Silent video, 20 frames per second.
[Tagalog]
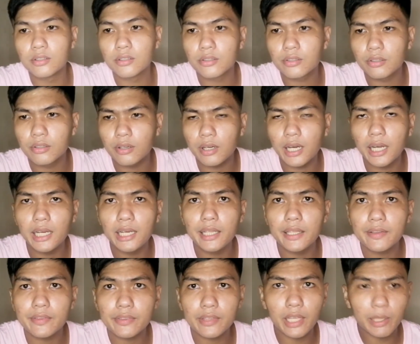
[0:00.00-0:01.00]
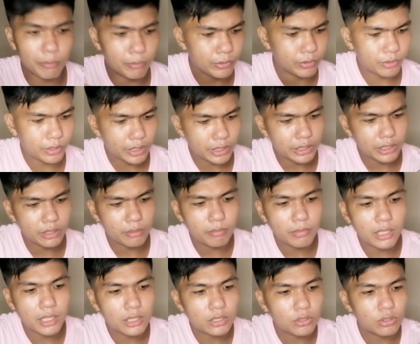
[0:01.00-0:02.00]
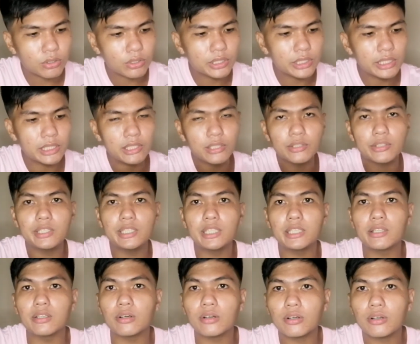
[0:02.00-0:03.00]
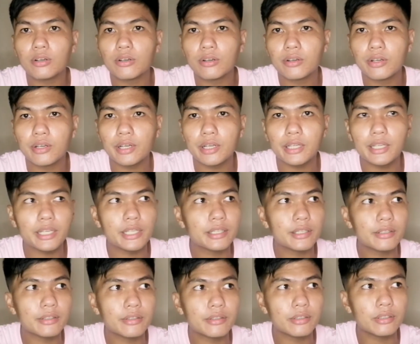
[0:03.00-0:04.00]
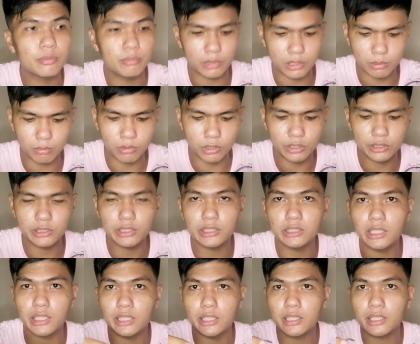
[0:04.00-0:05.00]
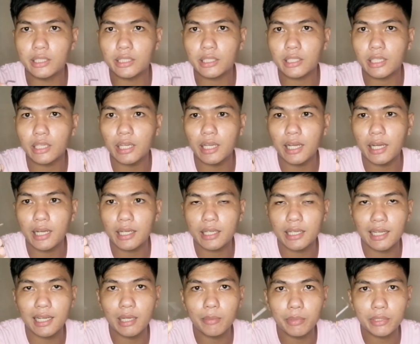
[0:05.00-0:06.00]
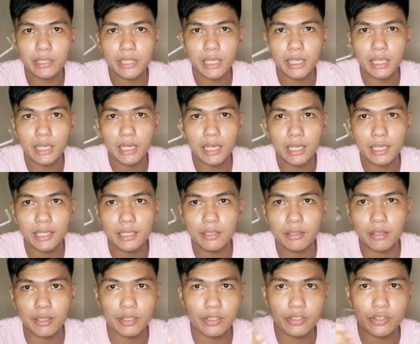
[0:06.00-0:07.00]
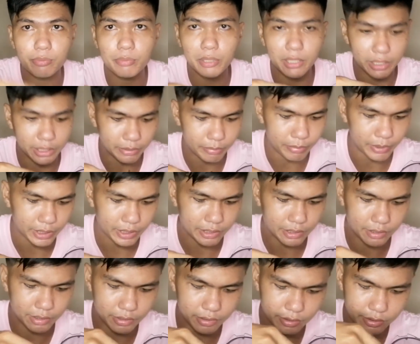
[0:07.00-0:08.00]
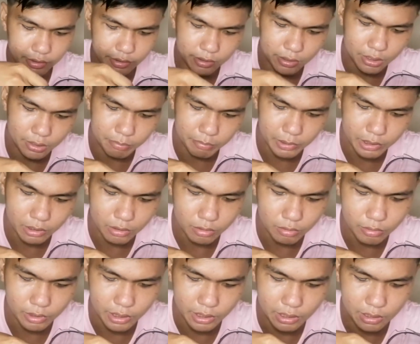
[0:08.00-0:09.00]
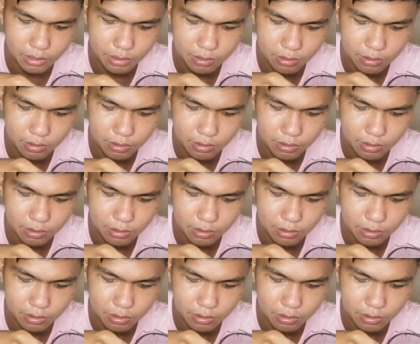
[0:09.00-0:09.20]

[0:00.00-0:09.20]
So, Allen type yung kanyang mga tornilyo dito. Ayan. Yung mga bolt na dyan. Kaya gagamit tayo ng Allen wrench pang higpit. Para pagluwag.